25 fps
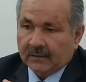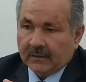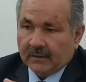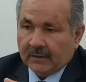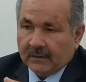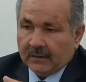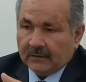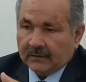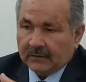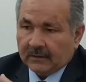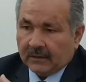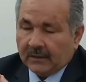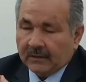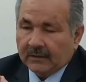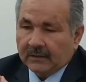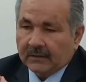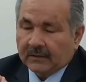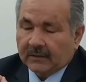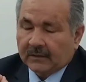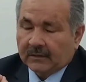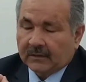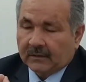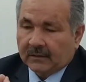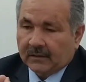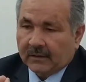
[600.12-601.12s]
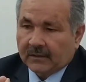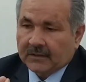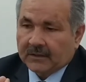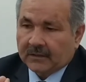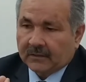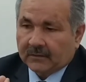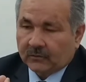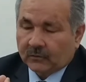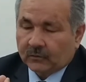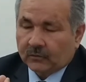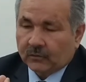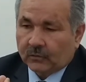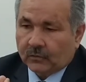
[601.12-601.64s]
Ya aynı kanal açık
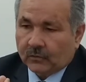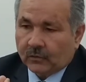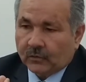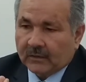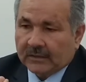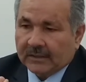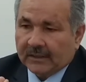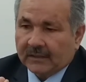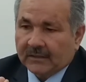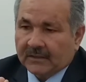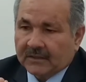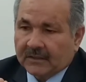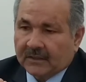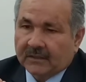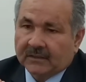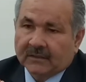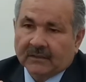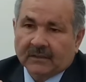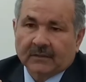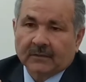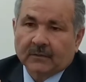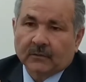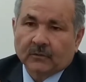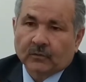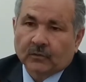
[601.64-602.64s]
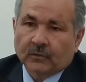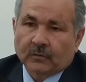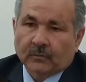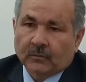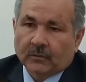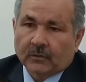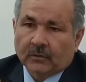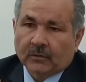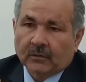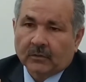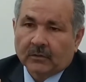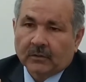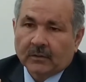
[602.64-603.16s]
dururken şeytan da durmuyor.
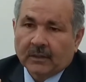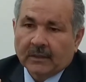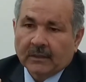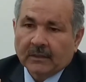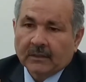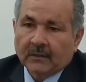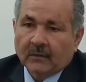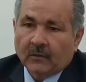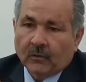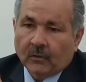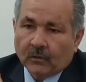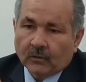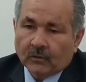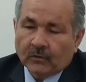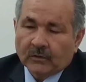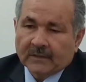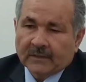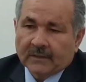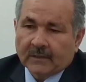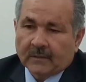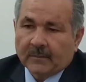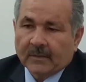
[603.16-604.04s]
O gün girmez,